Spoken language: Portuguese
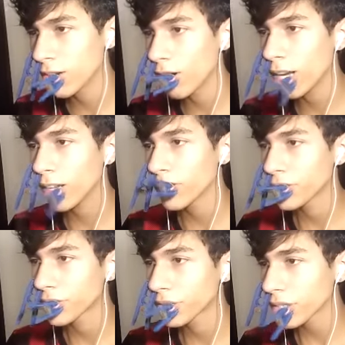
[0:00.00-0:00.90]
agora.
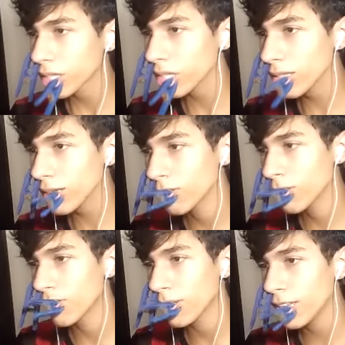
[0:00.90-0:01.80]

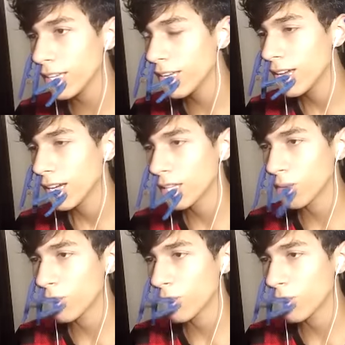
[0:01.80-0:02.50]
Vamos ver. Tem